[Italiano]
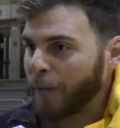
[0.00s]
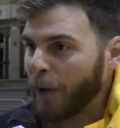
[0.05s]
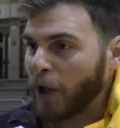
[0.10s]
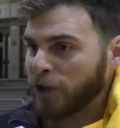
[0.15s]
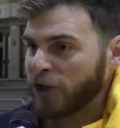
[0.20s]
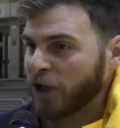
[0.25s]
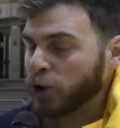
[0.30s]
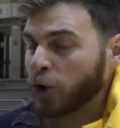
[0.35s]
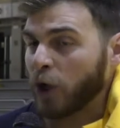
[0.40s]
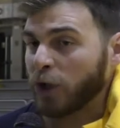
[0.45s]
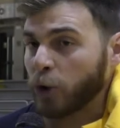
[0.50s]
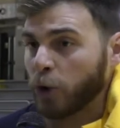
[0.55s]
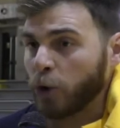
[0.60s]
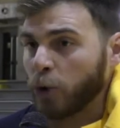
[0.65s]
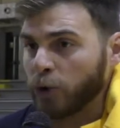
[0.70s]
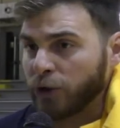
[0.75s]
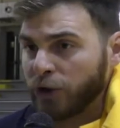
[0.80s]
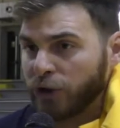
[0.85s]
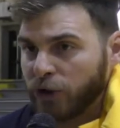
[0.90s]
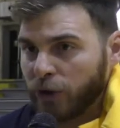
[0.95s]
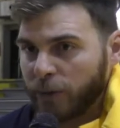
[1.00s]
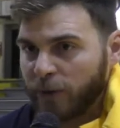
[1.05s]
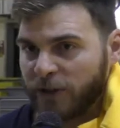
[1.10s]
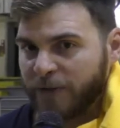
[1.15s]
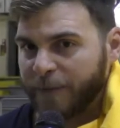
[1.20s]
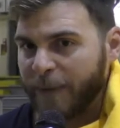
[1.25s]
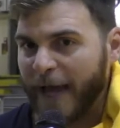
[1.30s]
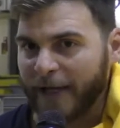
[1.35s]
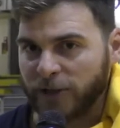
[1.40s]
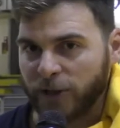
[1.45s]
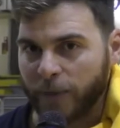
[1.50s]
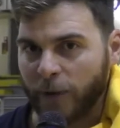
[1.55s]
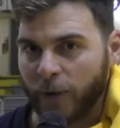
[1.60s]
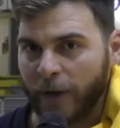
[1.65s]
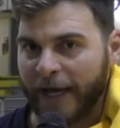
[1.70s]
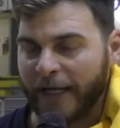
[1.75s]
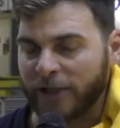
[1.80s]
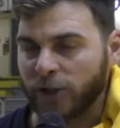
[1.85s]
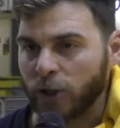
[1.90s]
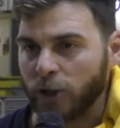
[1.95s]
oggi ha giocato in 11, mi dispiace per un
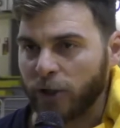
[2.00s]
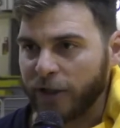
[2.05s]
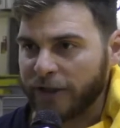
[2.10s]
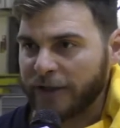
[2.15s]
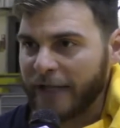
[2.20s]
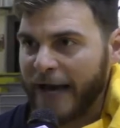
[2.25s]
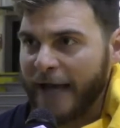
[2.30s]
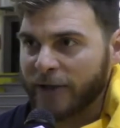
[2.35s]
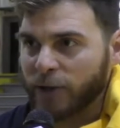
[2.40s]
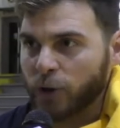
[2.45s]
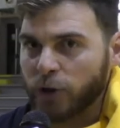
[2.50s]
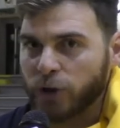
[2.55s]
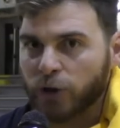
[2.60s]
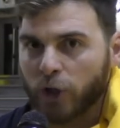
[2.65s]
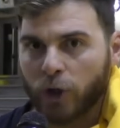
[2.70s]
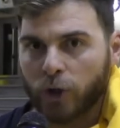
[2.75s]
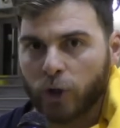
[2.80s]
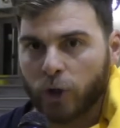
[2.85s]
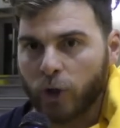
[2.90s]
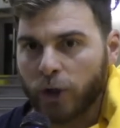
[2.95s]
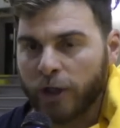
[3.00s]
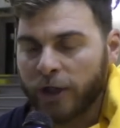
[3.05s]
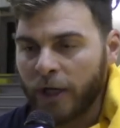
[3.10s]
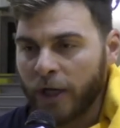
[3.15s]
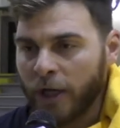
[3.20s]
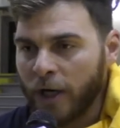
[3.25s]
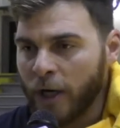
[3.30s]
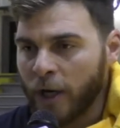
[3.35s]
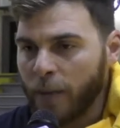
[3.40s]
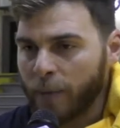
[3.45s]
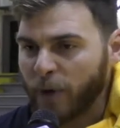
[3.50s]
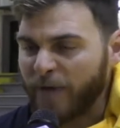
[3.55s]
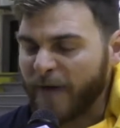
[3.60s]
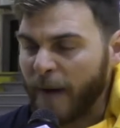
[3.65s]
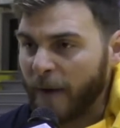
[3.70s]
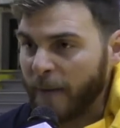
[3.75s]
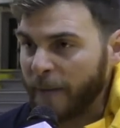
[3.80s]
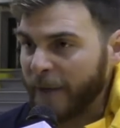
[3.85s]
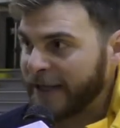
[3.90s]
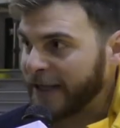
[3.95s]
ragazzo non entrato, di solito noi
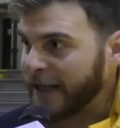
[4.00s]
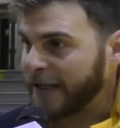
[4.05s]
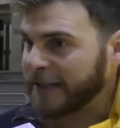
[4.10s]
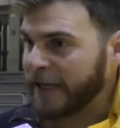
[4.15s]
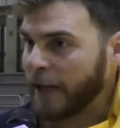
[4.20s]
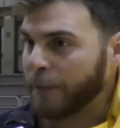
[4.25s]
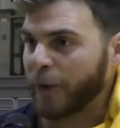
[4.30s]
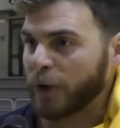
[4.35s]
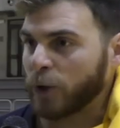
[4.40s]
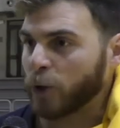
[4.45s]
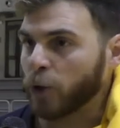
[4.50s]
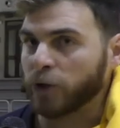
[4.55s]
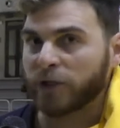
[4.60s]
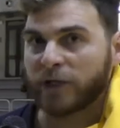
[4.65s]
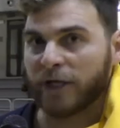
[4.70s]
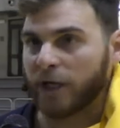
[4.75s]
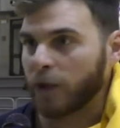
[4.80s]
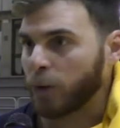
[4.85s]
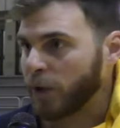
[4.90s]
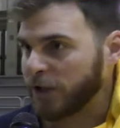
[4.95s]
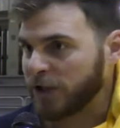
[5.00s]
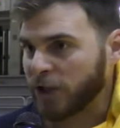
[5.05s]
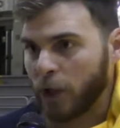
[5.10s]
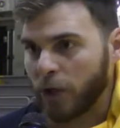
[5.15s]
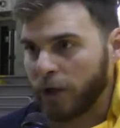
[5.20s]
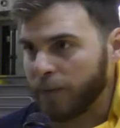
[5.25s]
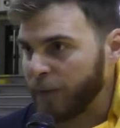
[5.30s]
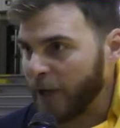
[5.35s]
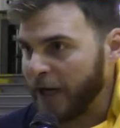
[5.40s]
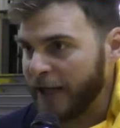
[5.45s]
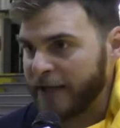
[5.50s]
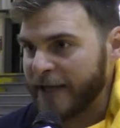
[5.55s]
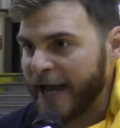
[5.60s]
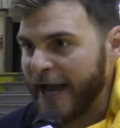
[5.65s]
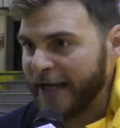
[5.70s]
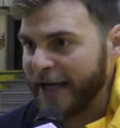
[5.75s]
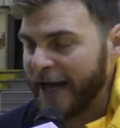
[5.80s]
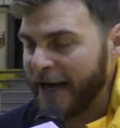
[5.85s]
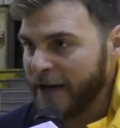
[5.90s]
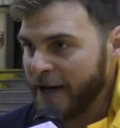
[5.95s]
proviamo a metterli sempre tutti, questa è l'Olimpia
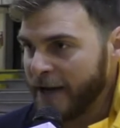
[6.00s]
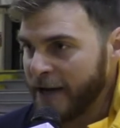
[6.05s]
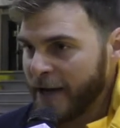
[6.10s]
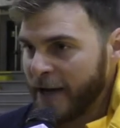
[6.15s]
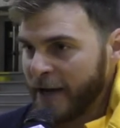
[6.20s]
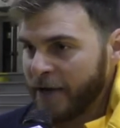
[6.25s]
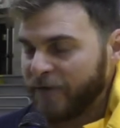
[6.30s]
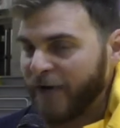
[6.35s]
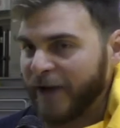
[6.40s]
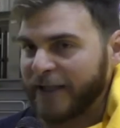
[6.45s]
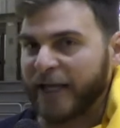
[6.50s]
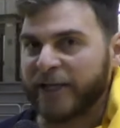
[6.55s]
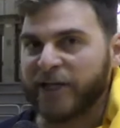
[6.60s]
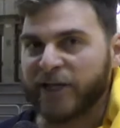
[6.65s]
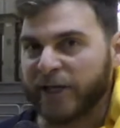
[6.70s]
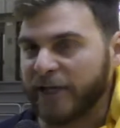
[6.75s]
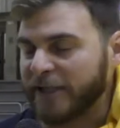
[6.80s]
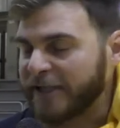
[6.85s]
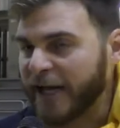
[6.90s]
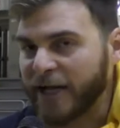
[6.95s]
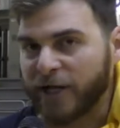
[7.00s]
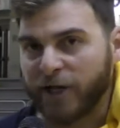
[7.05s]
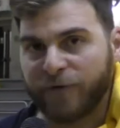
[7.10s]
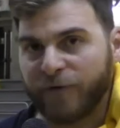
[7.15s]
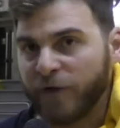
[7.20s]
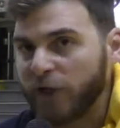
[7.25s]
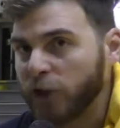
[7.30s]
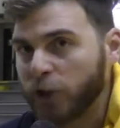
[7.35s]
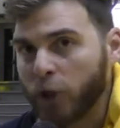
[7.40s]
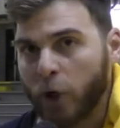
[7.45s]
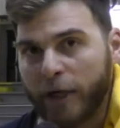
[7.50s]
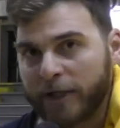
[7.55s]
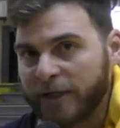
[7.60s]
Legnaia fatta di sacrificio,